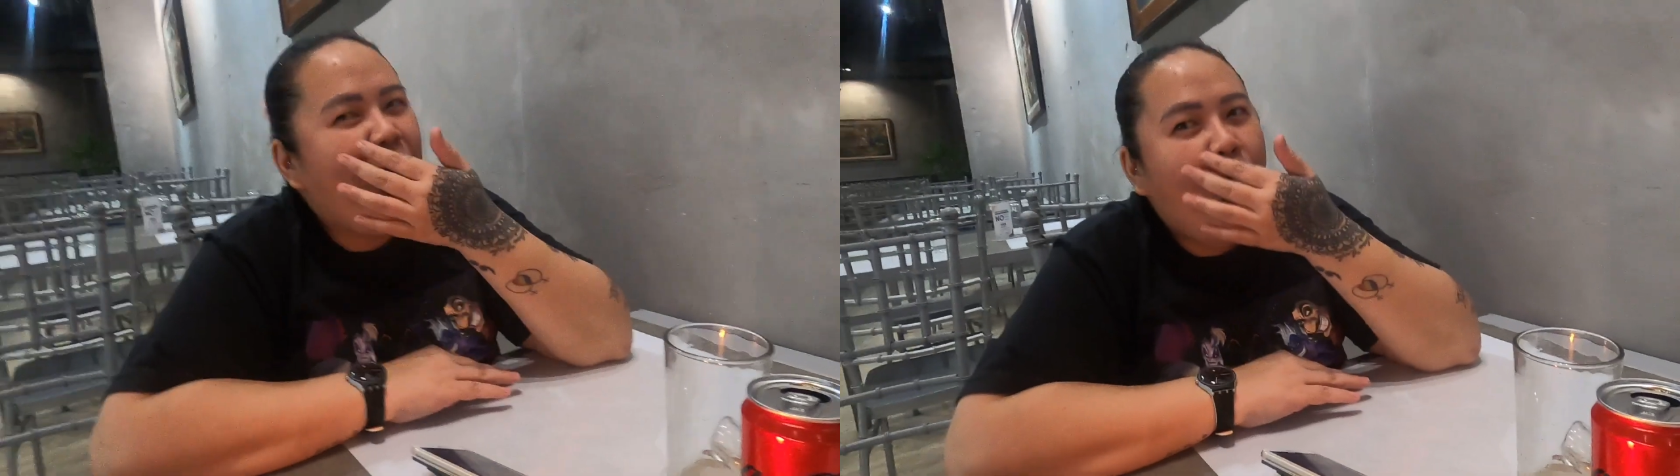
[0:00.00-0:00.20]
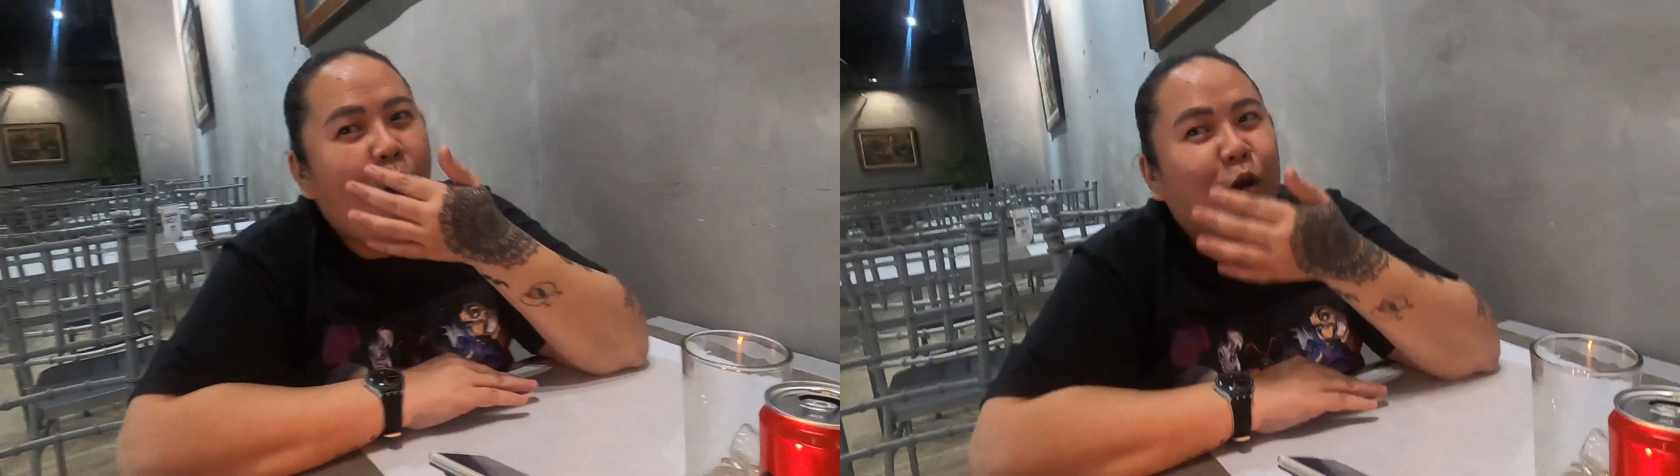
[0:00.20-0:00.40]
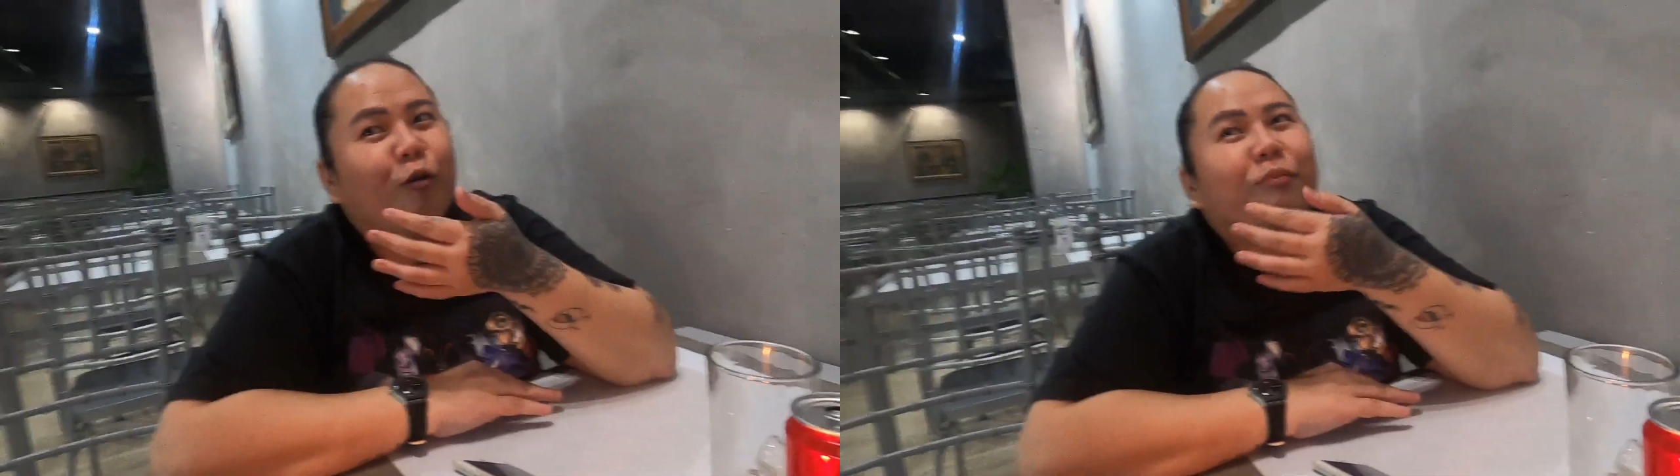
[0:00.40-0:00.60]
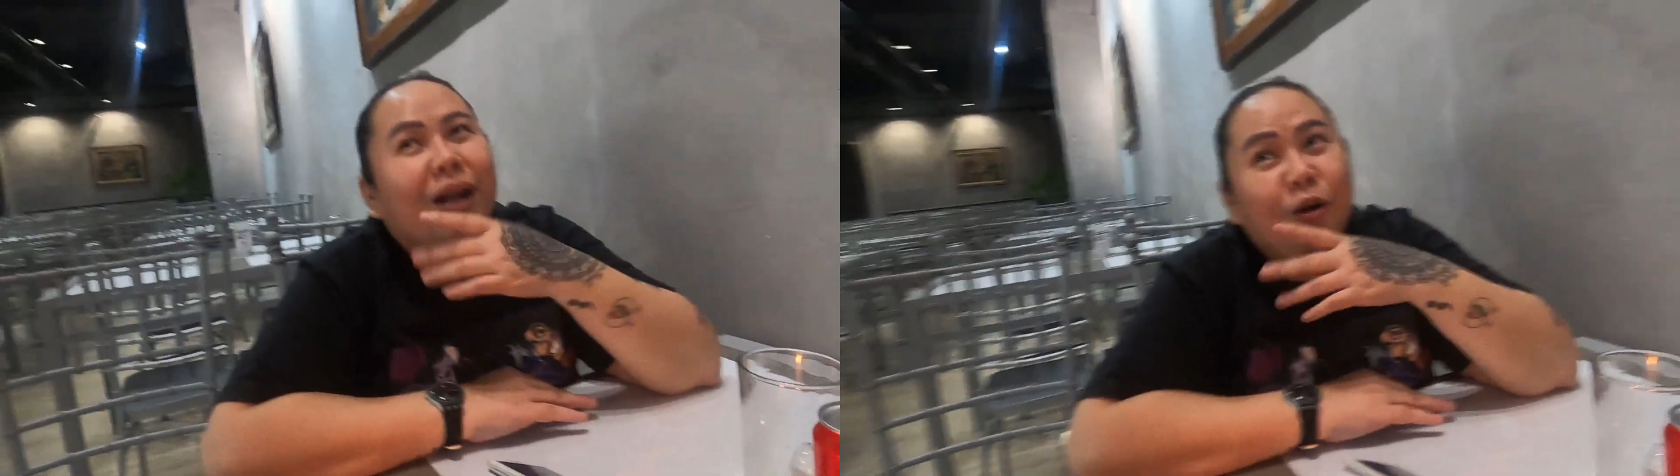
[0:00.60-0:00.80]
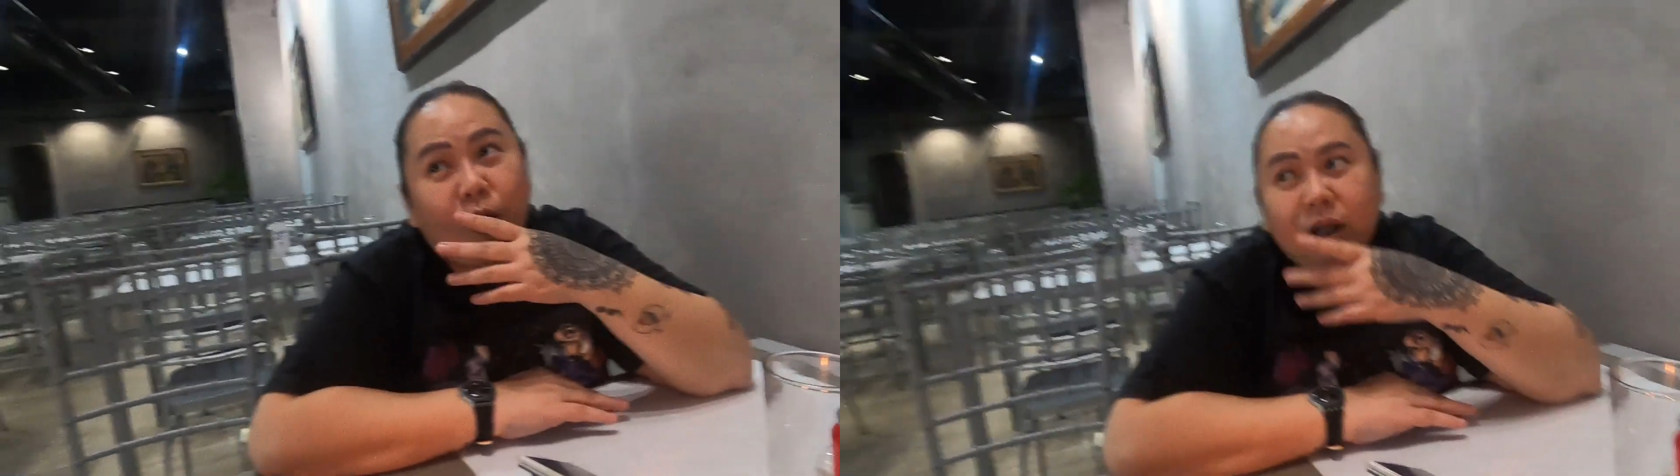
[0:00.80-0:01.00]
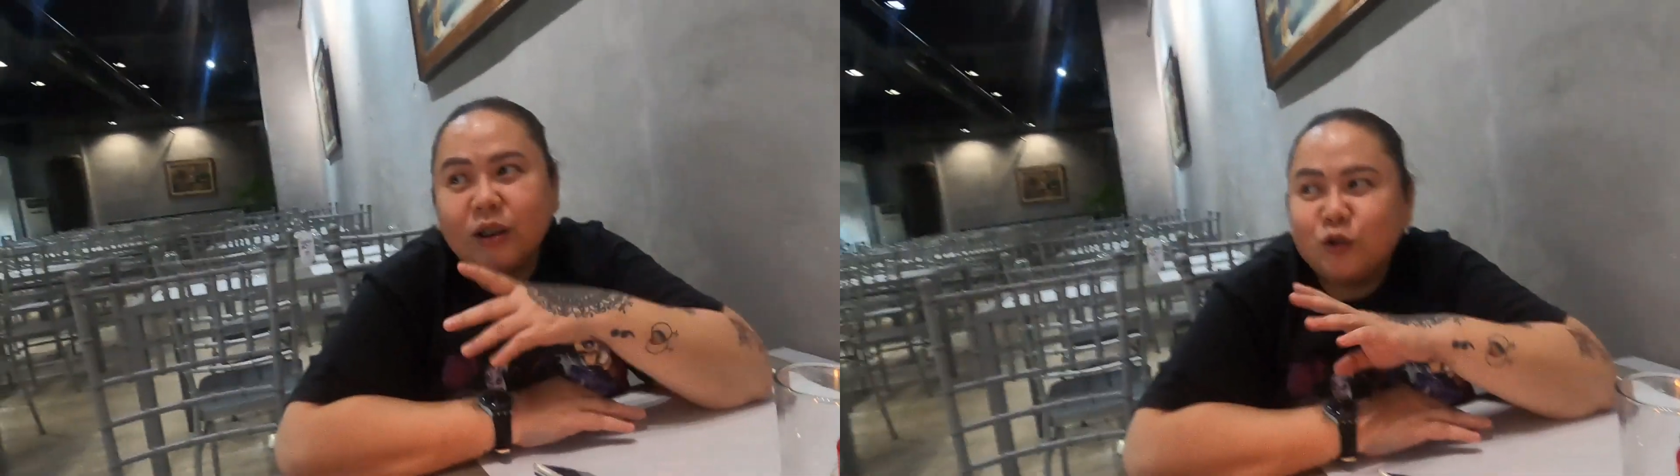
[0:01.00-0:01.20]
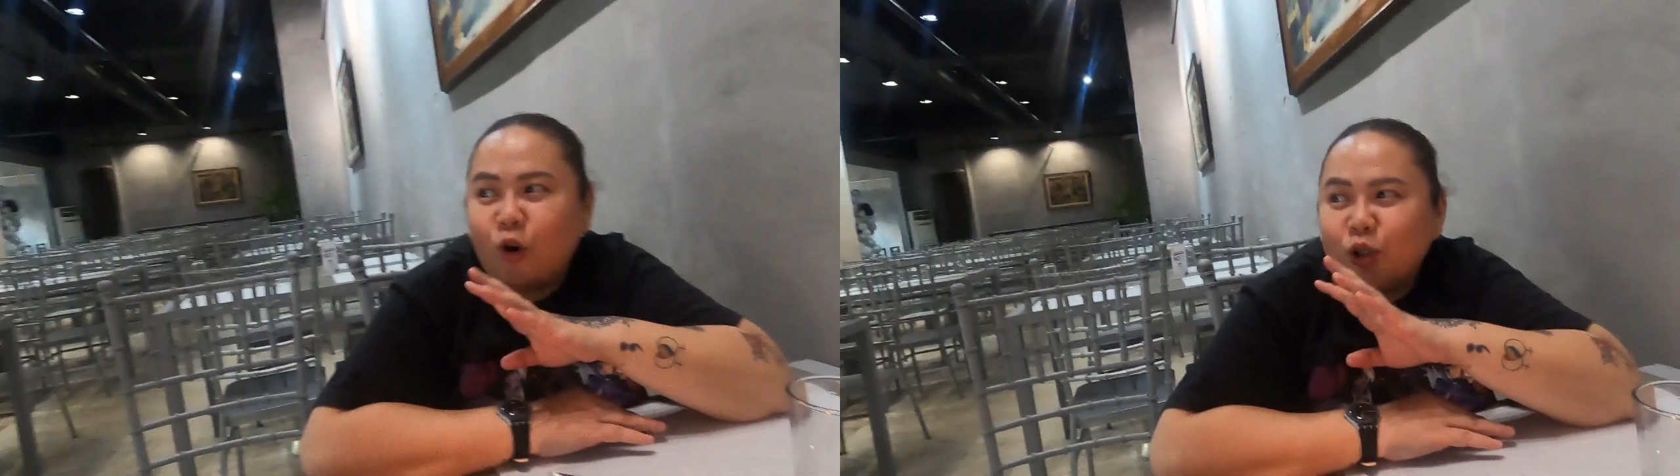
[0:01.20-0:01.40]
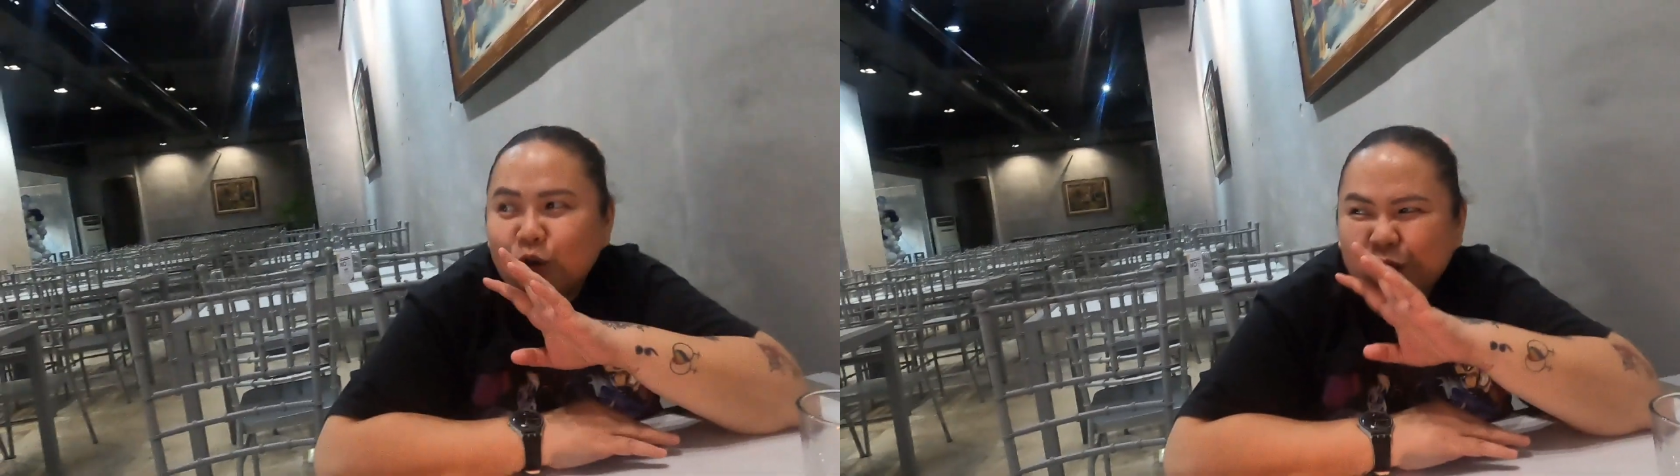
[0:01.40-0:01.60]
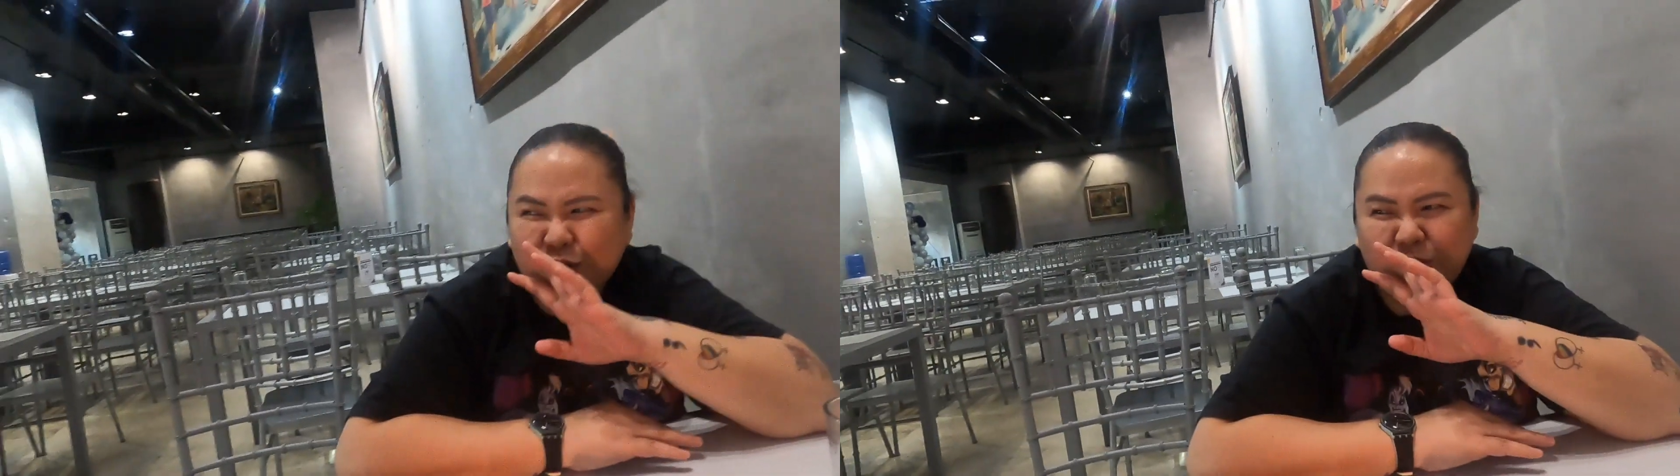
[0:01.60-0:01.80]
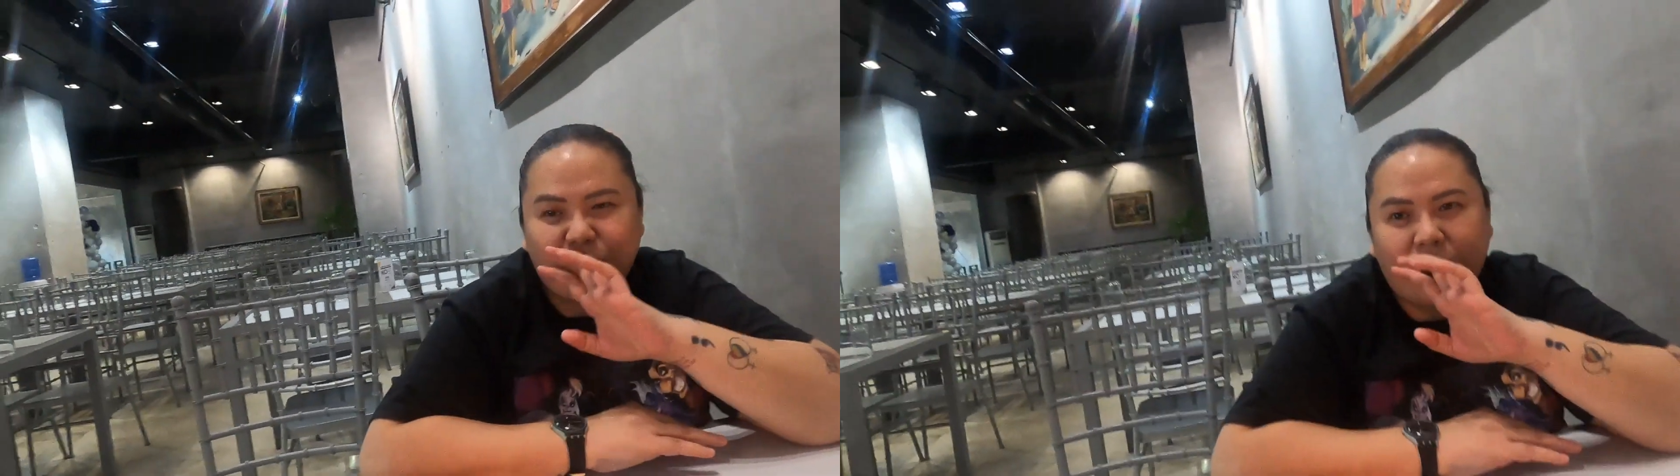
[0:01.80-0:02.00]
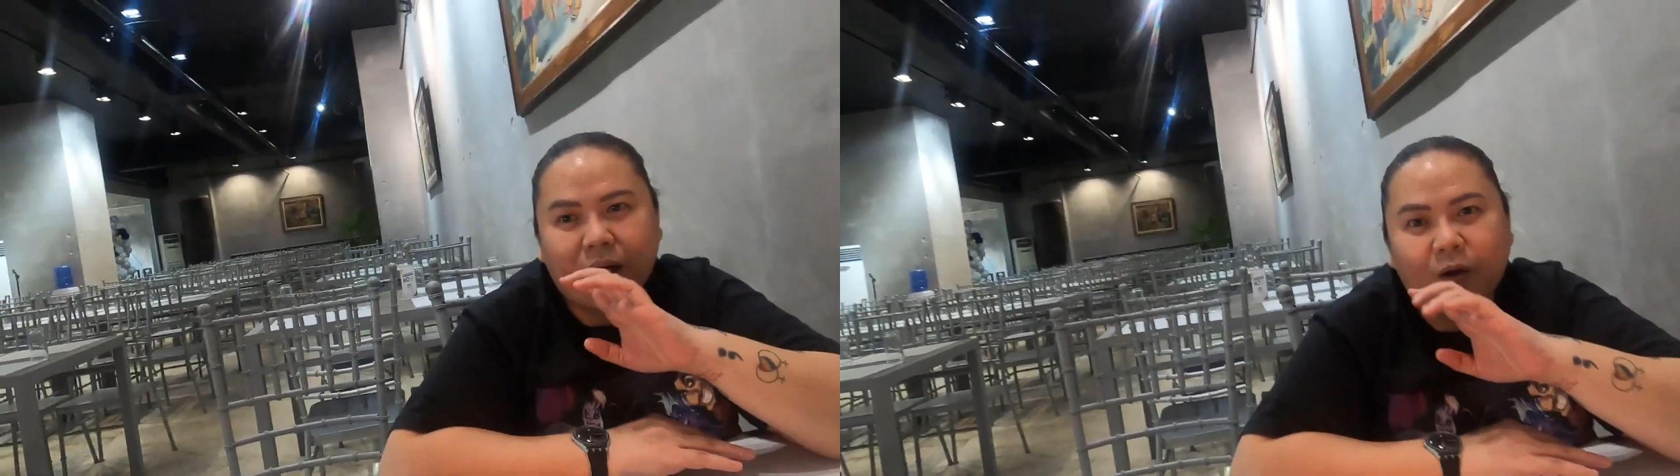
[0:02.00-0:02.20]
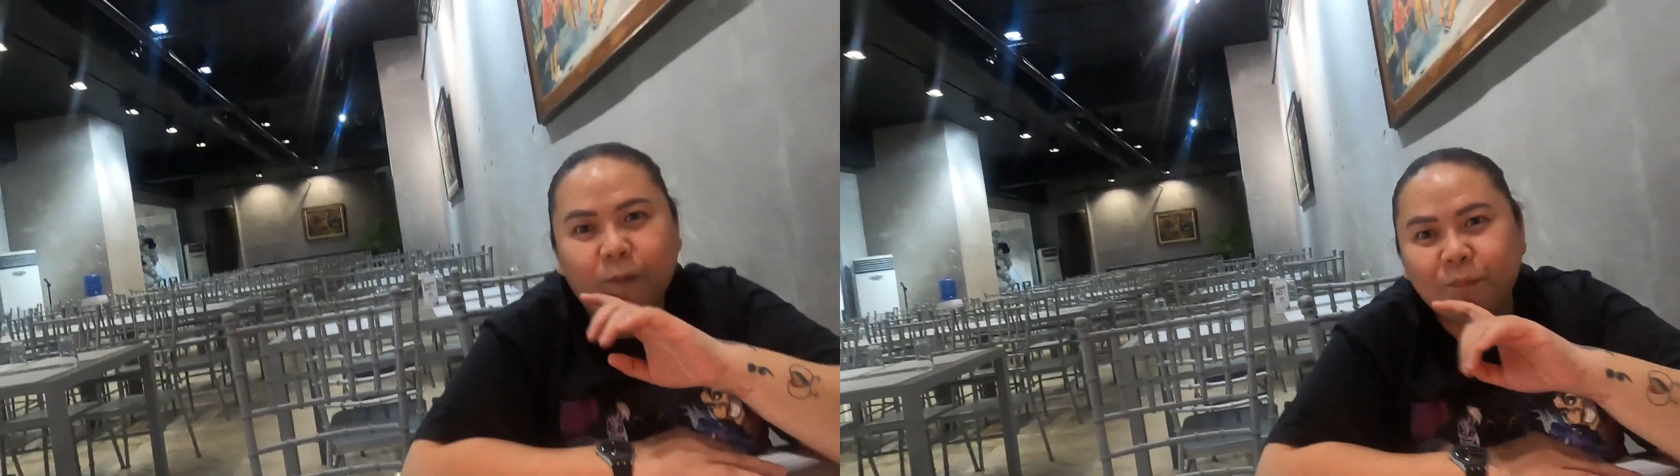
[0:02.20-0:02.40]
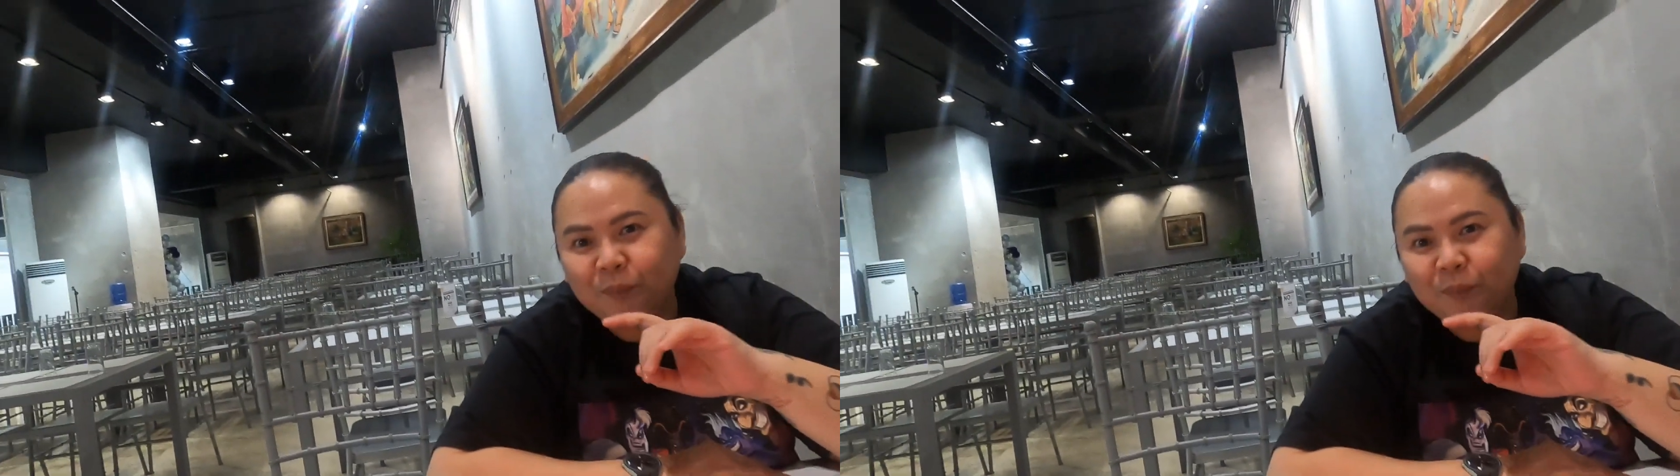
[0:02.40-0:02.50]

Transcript: Pero ang maliwanag. Maliwanag to katulad ng parang